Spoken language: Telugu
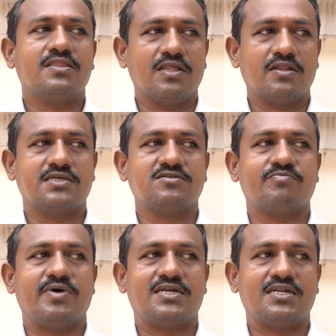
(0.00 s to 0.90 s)
తెలుగుదేశం
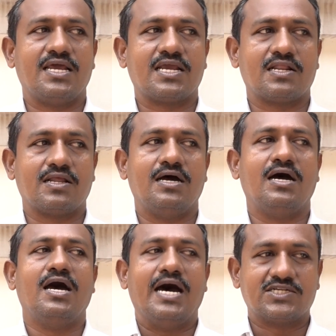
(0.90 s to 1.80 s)
పార్టీ నాయకుడిగా
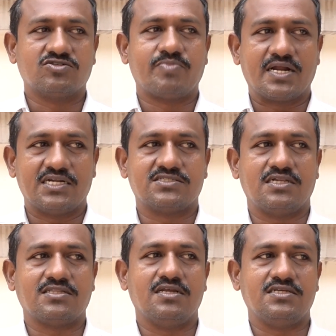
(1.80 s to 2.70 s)
హర్షం
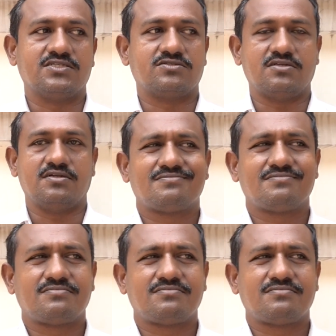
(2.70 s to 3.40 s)
ప్రకటిస్తాను తెలియజేస్తున్నాను